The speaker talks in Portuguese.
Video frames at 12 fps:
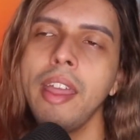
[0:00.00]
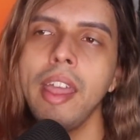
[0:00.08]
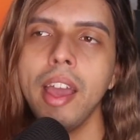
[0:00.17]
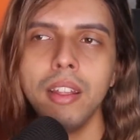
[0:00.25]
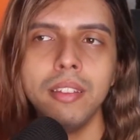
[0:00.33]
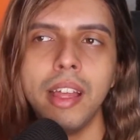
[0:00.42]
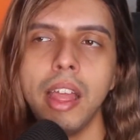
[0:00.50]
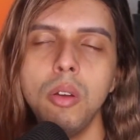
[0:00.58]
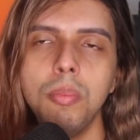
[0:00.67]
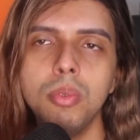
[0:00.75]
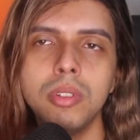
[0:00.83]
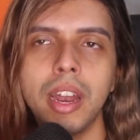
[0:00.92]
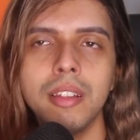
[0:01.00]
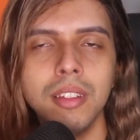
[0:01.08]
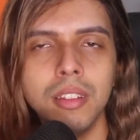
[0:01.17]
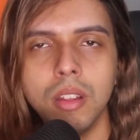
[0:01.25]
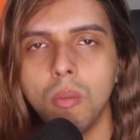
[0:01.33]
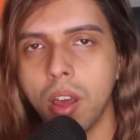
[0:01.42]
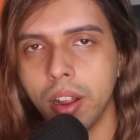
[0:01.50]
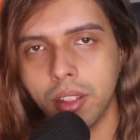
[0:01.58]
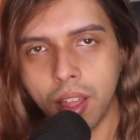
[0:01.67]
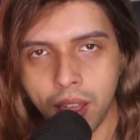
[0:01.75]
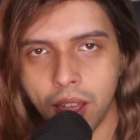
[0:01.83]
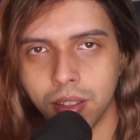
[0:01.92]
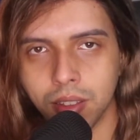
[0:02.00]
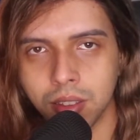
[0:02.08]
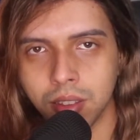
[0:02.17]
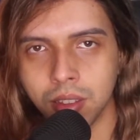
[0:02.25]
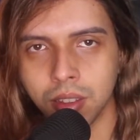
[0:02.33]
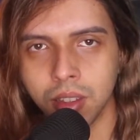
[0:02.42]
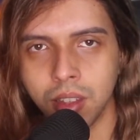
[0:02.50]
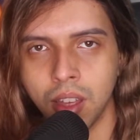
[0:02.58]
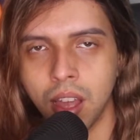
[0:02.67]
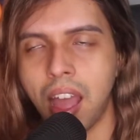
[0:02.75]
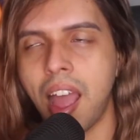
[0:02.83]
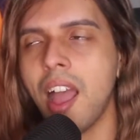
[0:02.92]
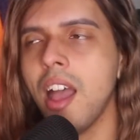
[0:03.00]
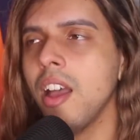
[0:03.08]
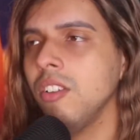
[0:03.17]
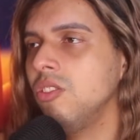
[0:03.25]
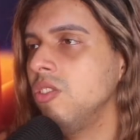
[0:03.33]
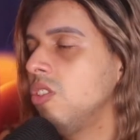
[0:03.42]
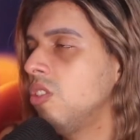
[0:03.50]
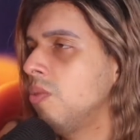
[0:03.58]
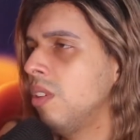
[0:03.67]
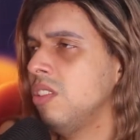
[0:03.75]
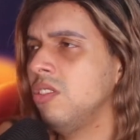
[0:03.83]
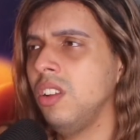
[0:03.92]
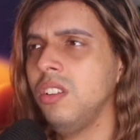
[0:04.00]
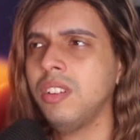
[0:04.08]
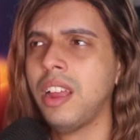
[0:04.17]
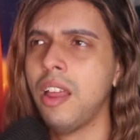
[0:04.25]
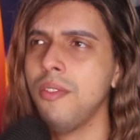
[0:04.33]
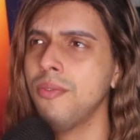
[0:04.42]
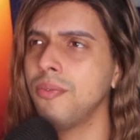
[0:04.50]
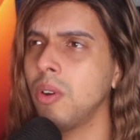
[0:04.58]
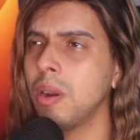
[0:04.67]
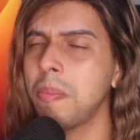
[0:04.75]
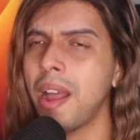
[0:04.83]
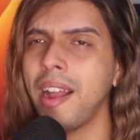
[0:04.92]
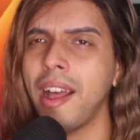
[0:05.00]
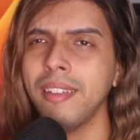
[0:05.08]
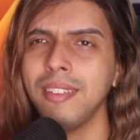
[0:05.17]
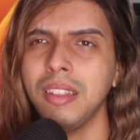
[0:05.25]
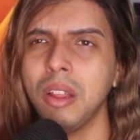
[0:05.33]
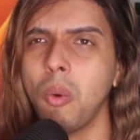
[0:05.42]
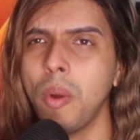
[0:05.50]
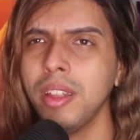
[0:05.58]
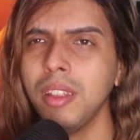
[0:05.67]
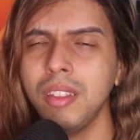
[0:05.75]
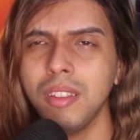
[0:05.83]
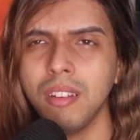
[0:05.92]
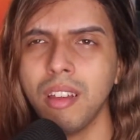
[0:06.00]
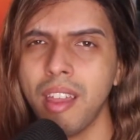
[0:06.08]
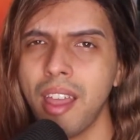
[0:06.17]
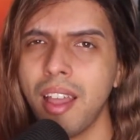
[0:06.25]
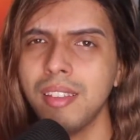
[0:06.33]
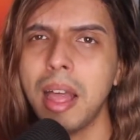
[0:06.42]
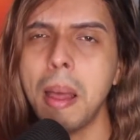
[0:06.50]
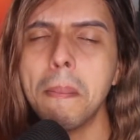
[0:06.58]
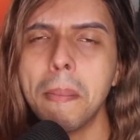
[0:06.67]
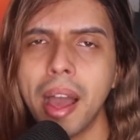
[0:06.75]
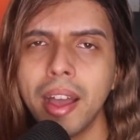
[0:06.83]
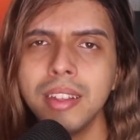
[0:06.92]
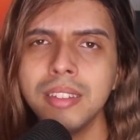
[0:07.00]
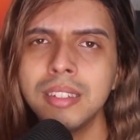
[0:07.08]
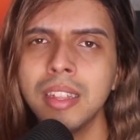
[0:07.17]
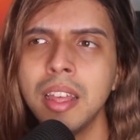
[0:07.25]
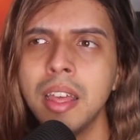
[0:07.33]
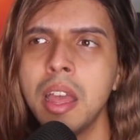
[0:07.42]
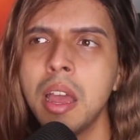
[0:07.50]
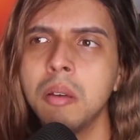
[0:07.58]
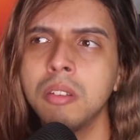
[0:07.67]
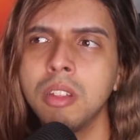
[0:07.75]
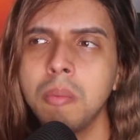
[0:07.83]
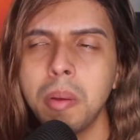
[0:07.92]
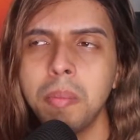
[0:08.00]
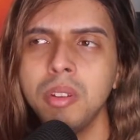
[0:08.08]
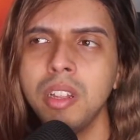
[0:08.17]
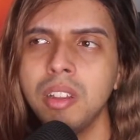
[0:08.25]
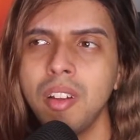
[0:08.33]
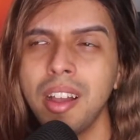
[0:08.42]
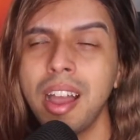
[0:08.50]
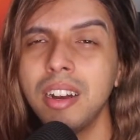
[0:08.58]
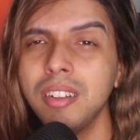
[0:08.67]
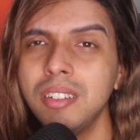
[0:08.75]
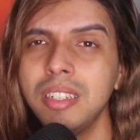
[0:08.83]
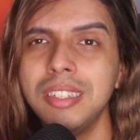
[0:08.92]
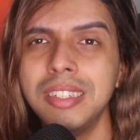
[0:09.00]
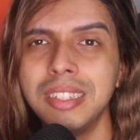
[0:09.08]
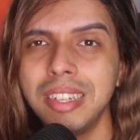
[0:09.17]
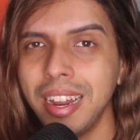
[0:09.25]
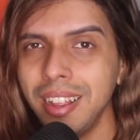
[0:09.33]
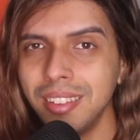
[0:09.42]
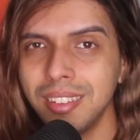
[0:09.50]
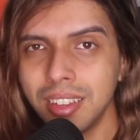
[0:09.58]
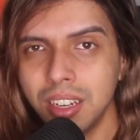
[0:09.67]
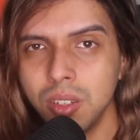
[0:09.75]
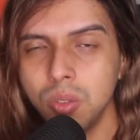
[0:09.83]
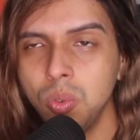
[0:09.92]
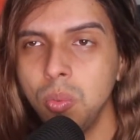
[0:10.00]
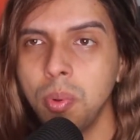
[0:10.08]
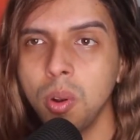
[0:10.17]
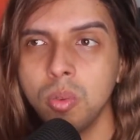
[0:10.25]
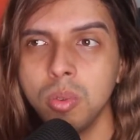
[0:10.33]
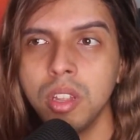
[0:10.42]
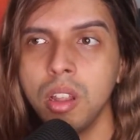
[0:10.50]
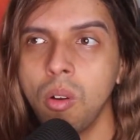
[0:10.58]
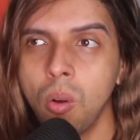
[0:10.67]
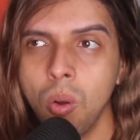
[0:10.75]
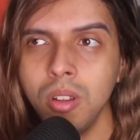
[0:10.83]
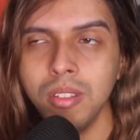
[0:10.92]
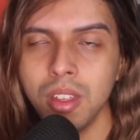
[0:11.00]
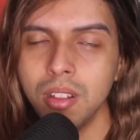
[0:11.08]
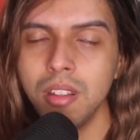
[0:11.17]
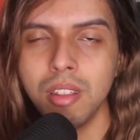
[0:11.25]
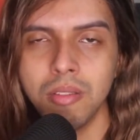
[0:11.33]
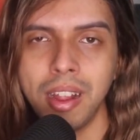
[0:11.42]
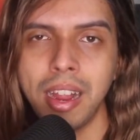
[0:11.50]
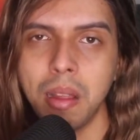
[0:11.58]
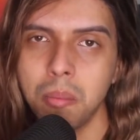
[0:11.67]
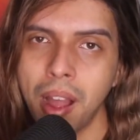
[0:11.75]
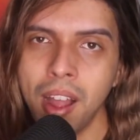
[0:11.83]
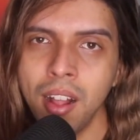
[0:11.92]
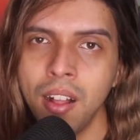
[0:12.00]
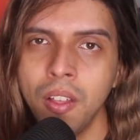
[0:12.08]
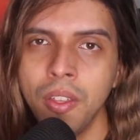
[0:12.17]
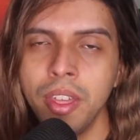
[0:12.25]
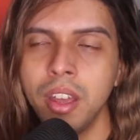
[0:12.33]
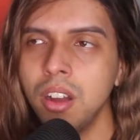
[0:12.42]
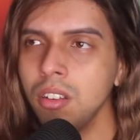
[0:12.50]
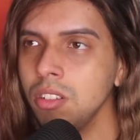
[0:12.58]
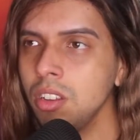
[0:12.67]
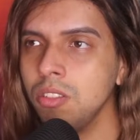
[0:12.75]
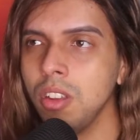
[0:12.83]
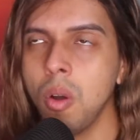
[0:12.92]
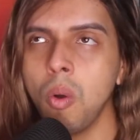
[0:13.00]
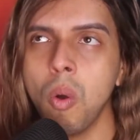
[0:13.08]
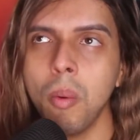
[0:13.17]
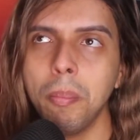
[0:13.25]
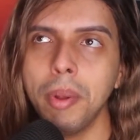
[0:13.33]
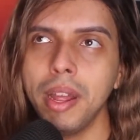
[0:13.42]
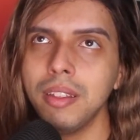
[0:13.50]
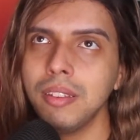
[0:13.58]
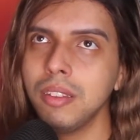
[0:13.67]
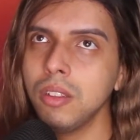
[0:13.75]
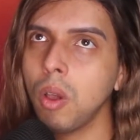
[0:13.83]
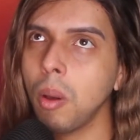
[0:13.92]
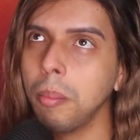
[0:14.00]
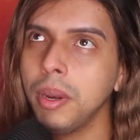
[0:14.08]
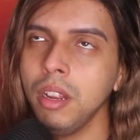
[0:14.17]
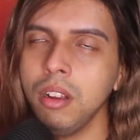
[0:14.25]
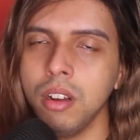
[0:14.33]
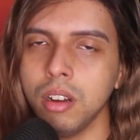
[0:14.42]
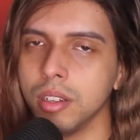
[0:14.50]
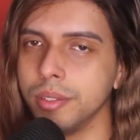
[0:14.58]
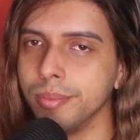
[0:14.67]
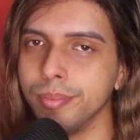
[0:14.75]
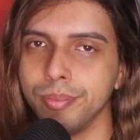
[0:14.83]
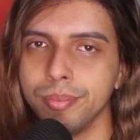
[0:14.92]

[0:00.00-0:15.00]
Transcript: ela saiu por 340 reais. Ah, gente, eu falei, gente, cai fora pagar 55 reais a mais só para poder ter uma garantia de três anos num produto que com certeza vai queimar. Ô, gente, eu comprei assim, ó, brincando